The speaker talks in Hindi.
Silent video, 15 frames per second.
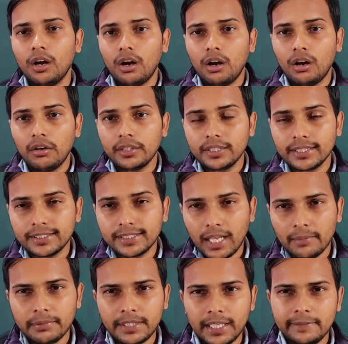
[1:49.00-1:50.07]
और
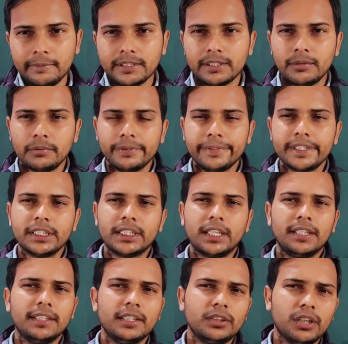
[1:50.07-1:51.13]
एग्ज़ाम टाइम में जब हम रिवीजन
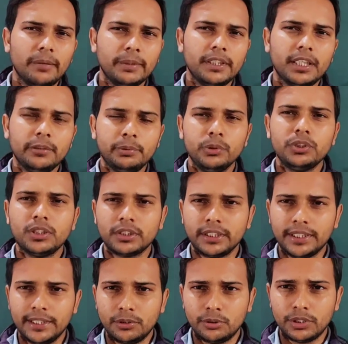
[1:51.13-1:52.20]
करेंगे तो हमें कन्फ्यूजन
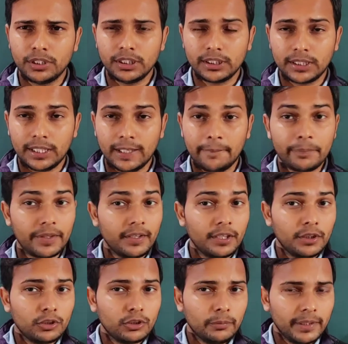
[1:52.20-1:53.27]
क्रिएट होने लगता है
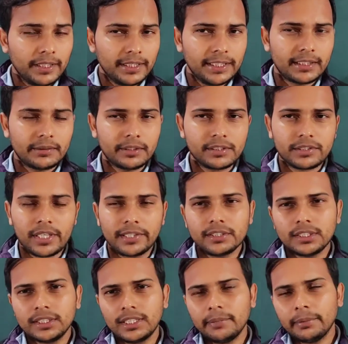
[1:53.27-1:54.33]
तो मैंने एक
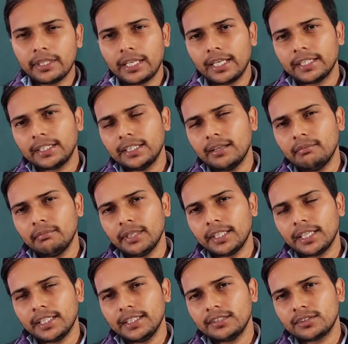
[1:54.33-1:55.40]
स्ट्रेटजी ये बनाया कि हम
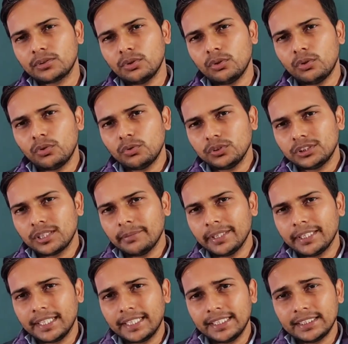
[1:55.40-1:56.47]
मैकेनिक्स को उस समय
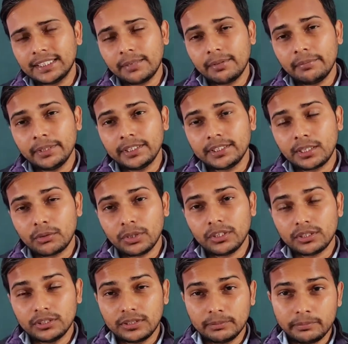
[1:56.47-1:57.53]
करें जब हमें ज़रूरत
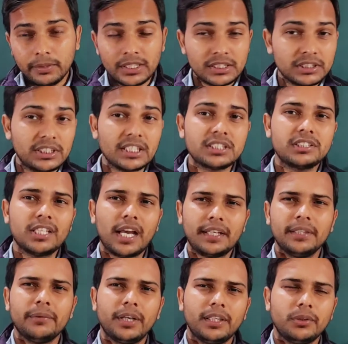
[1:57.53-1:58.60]
बस जस्ट जाने
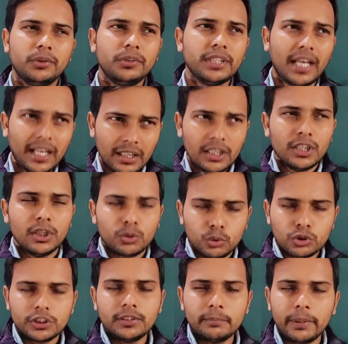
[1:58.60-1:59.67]
वाले हों या
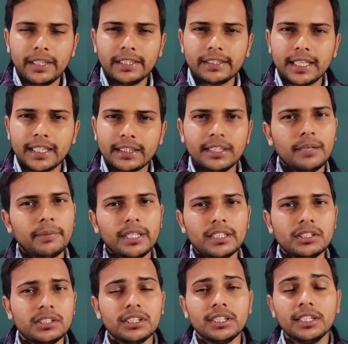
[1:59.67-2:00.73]
कुछ दिन पहले ताकि हमारी
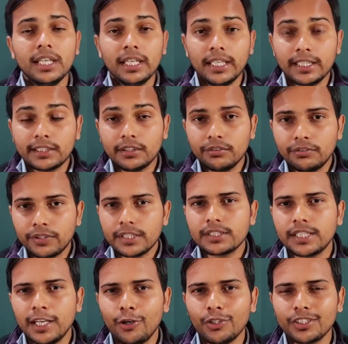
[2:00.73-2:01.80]
चीज़ें एकदम फ्रेश
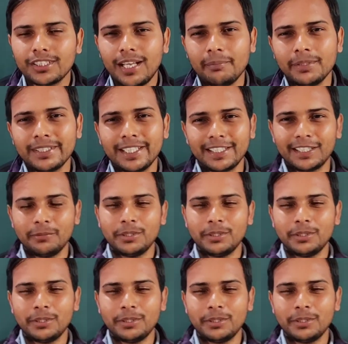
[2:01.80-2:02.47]
रहे और एग्ज़ाम में जाके हम